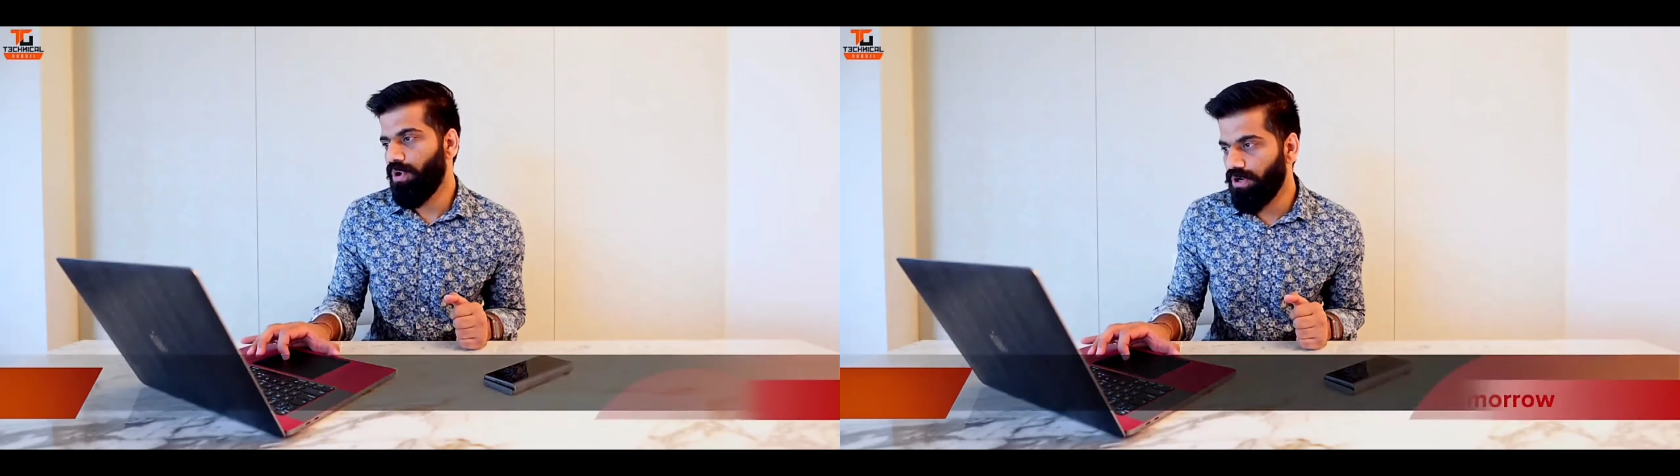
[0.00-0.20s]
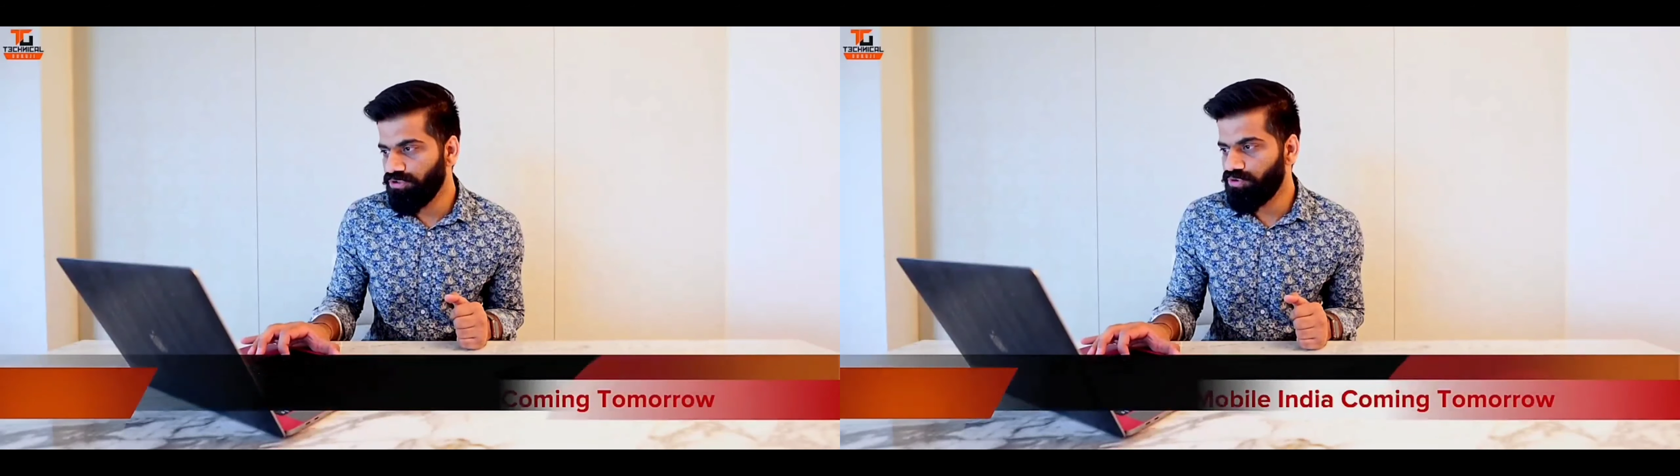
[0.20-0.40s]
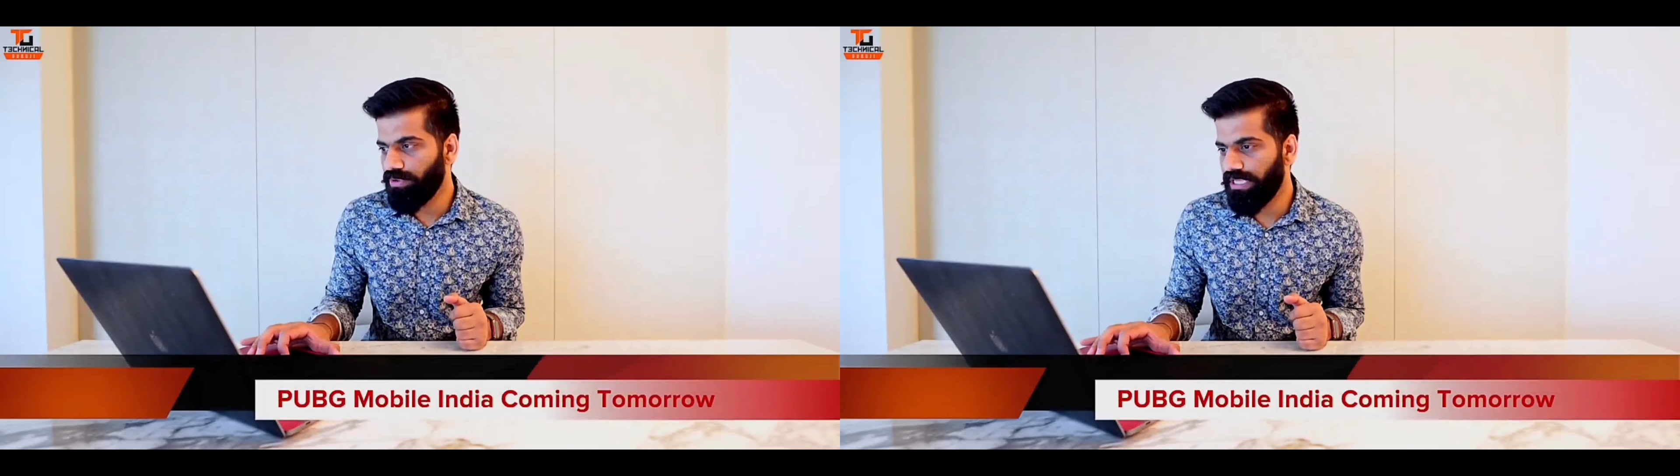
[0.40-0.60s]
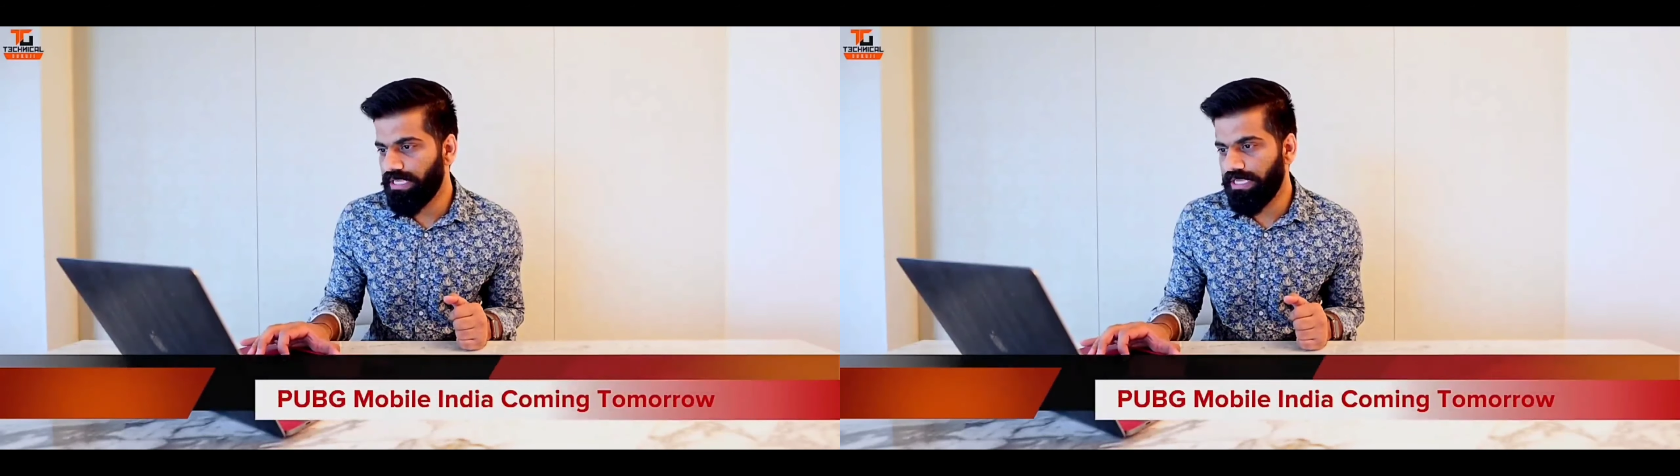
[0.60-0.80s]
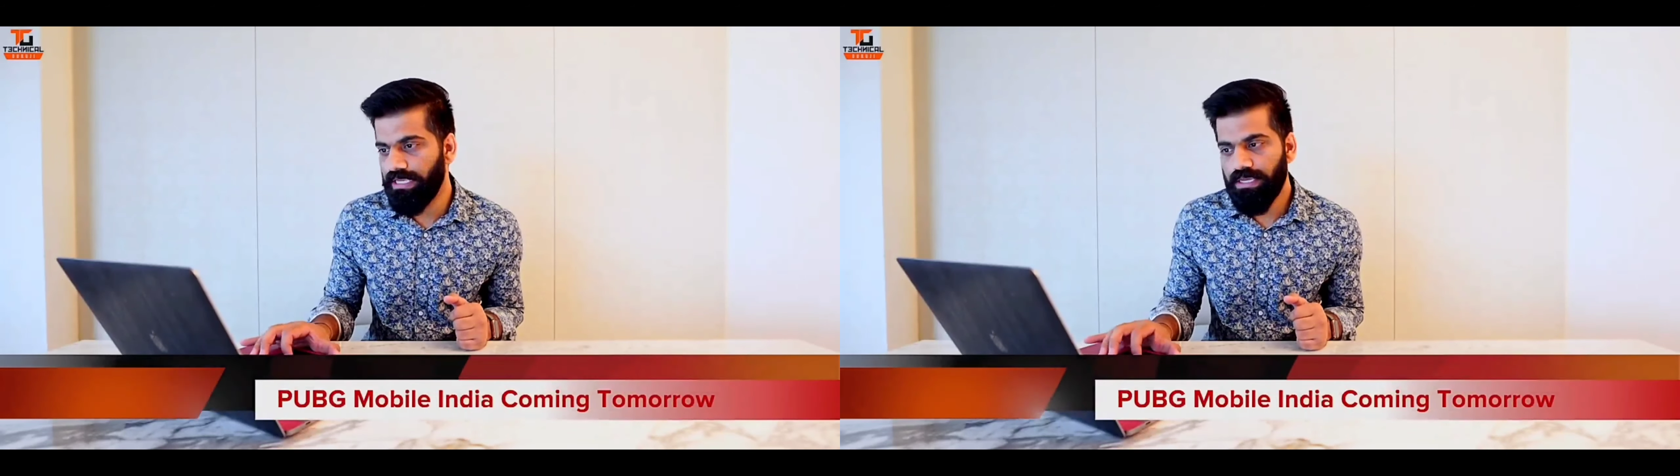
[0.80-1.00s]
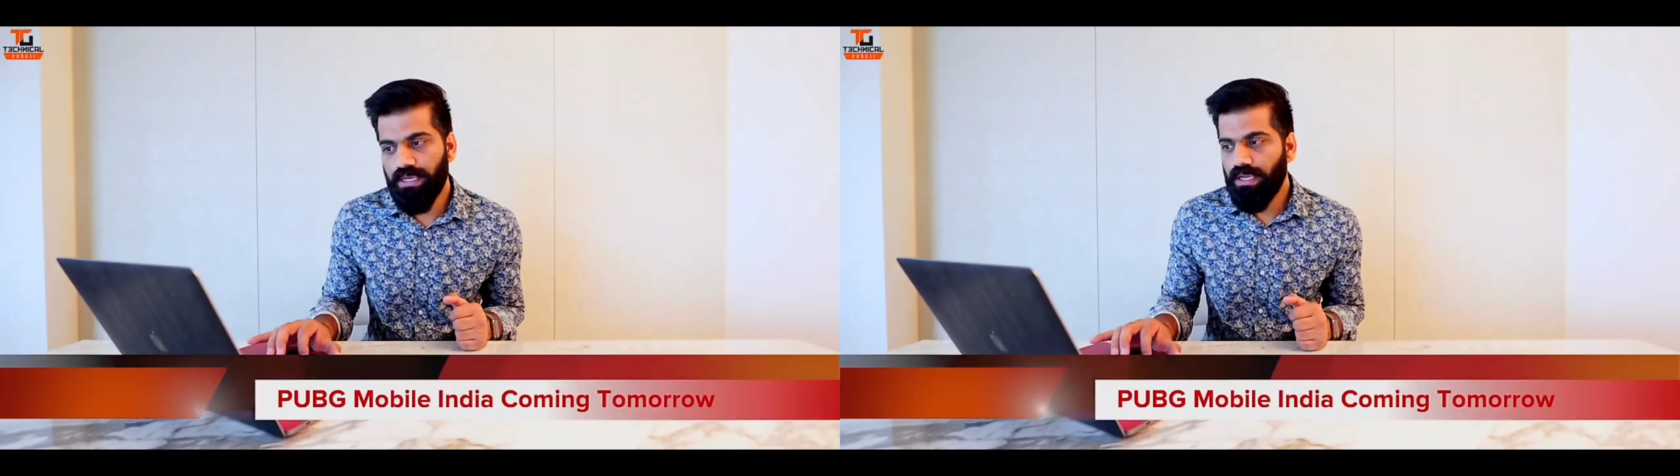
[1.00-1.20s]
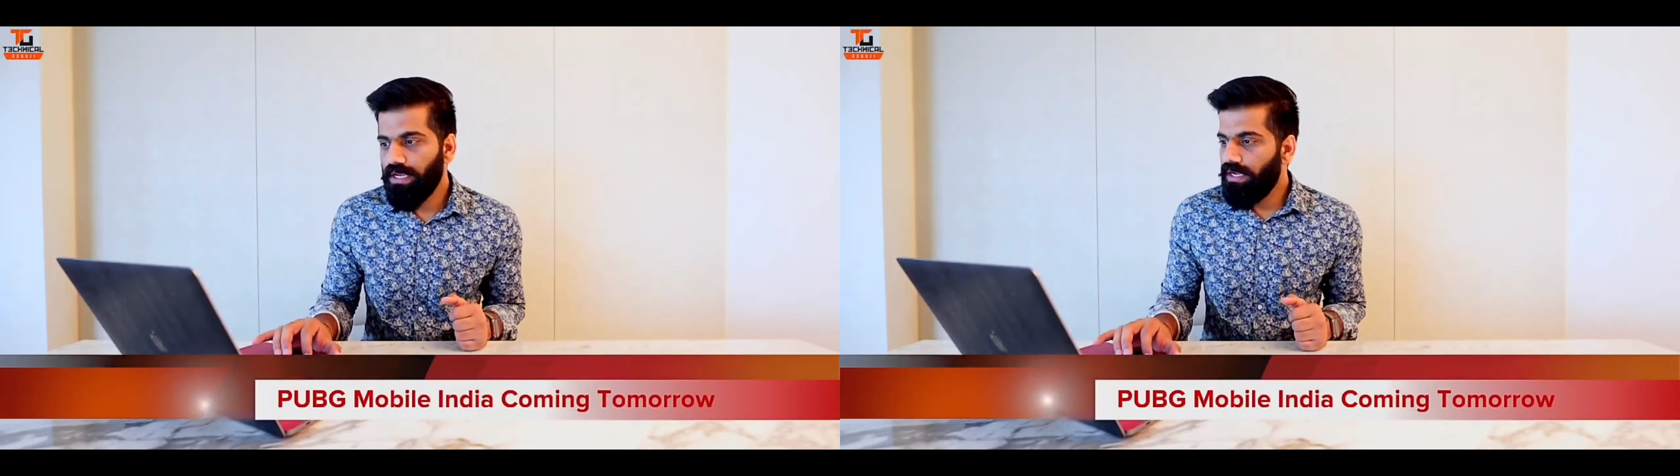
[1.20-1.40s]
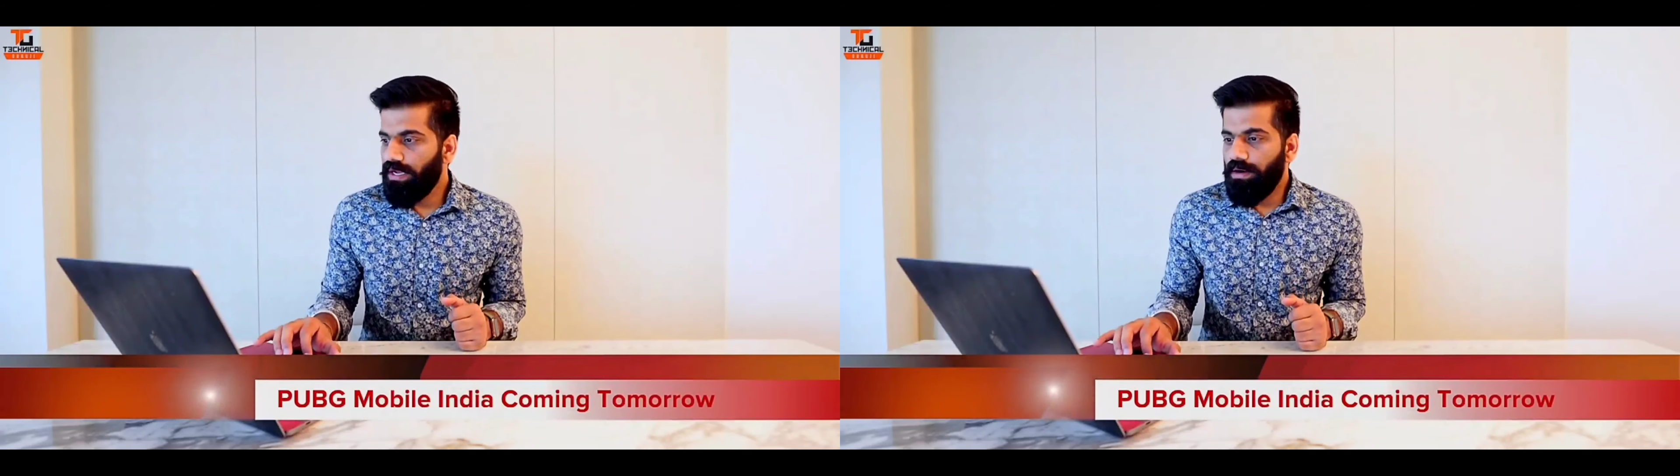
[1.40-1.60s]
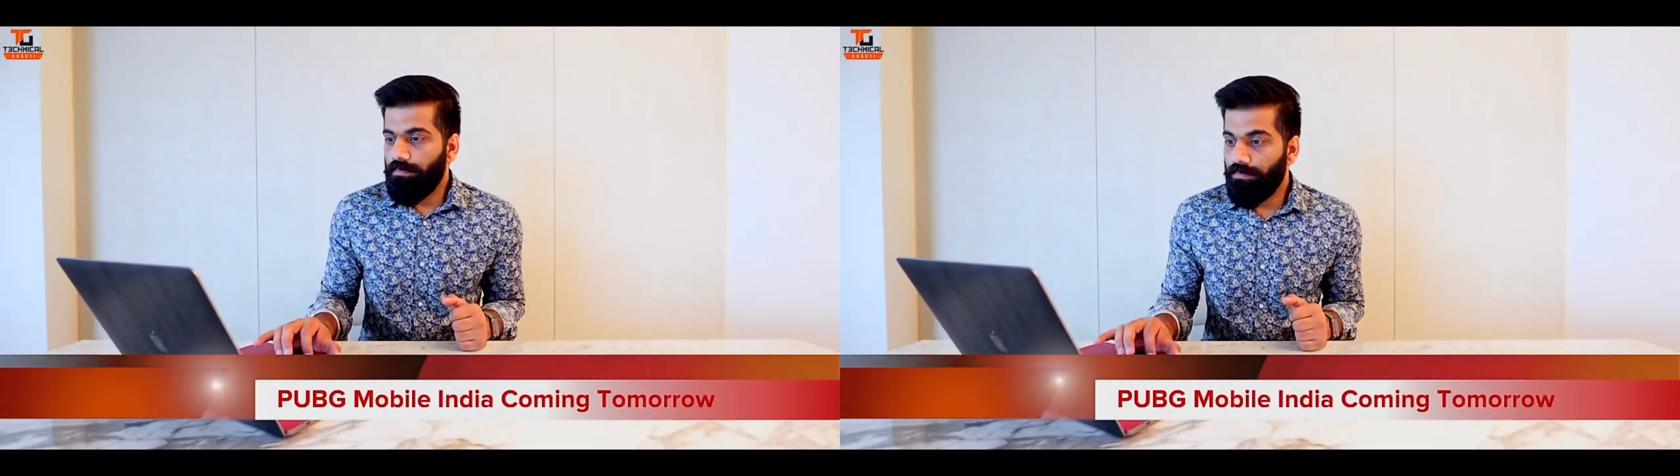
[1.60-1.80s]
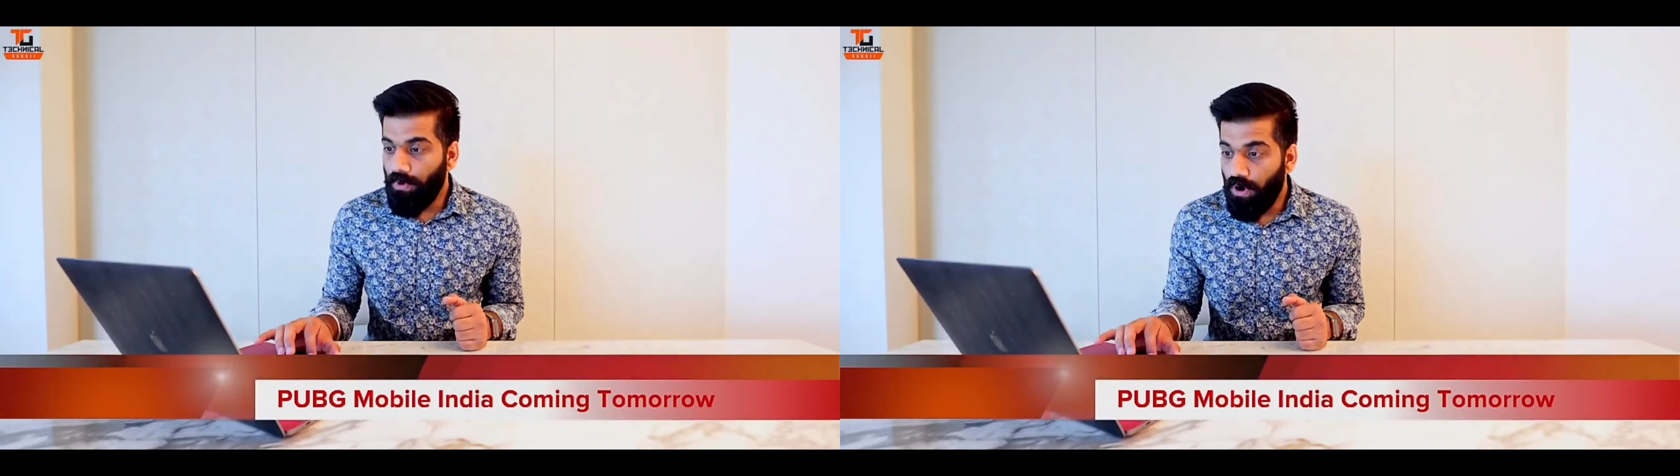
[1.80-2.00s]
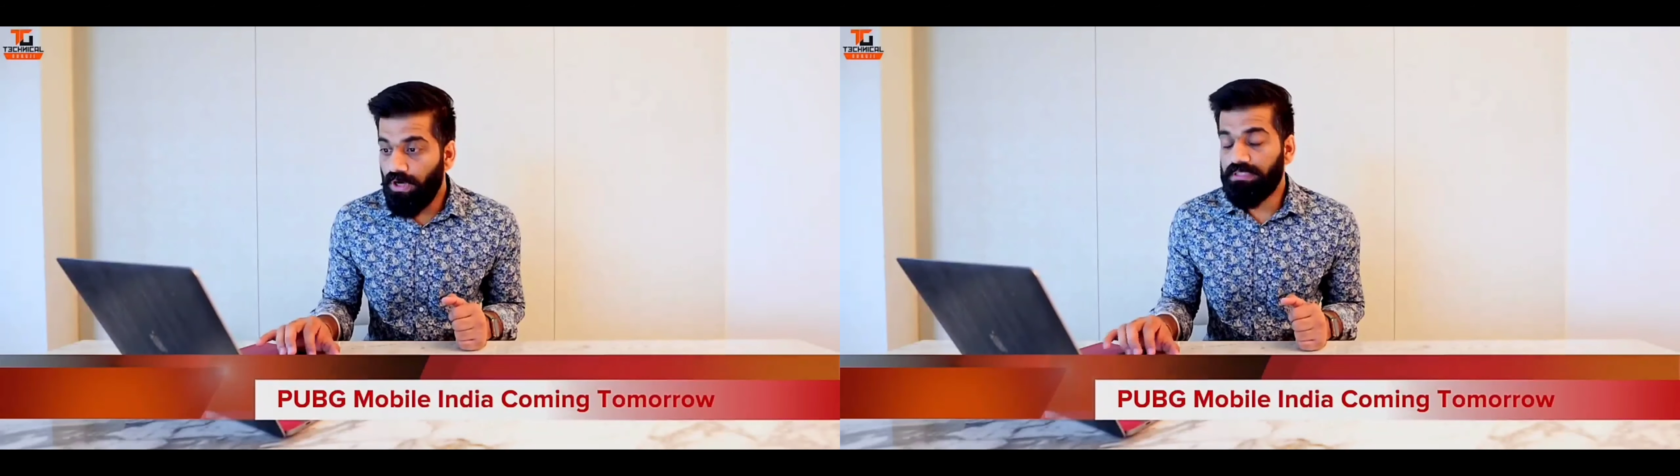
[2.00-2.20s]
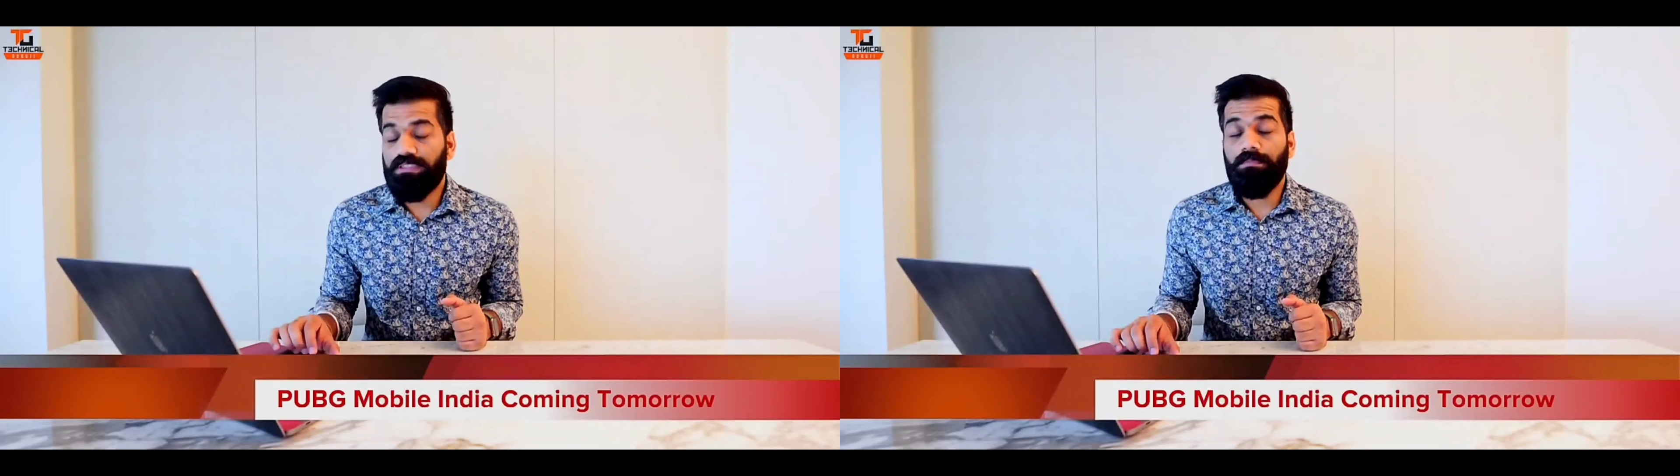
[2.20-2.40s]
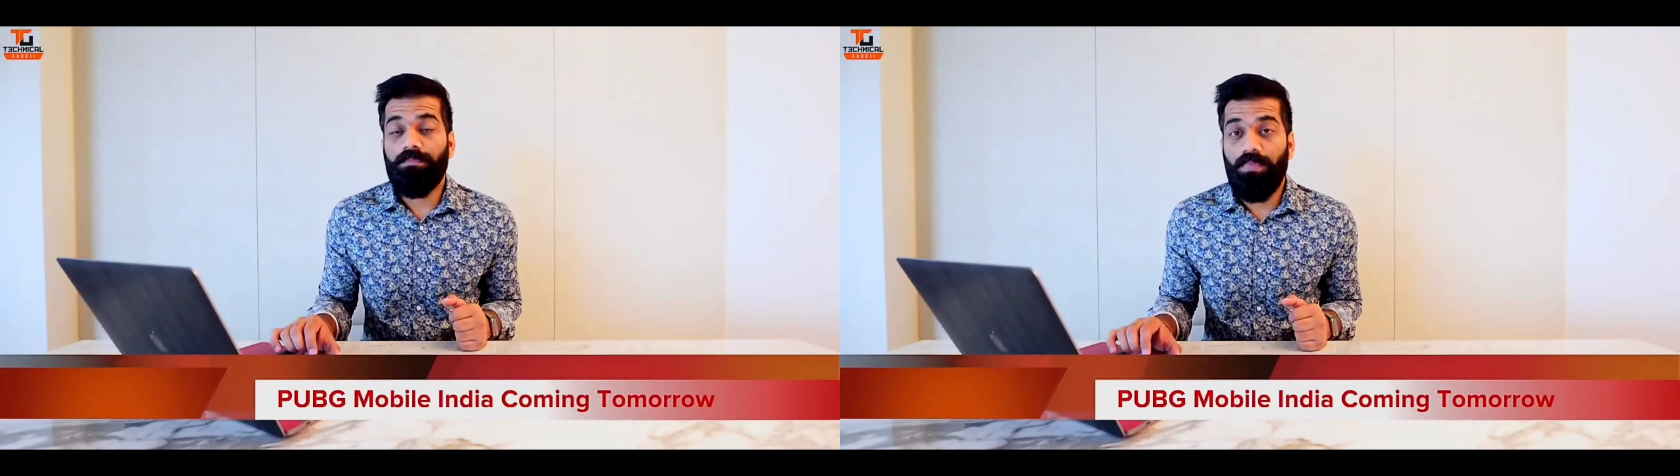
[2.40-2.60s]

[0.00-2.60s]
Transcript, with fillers: लॉन्च होने की बहुत